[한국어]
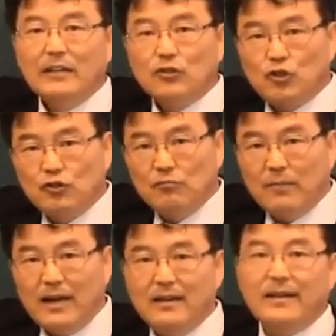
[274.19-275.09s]

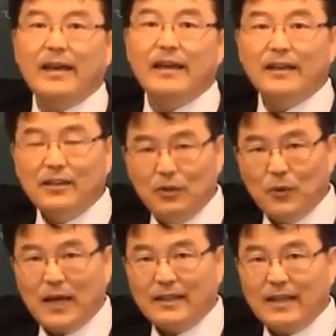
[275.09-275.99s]
중말년에
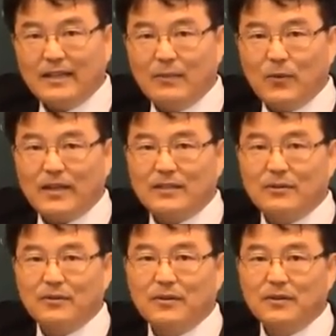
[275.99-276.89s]
이혼한다 이렇게 보겠죠.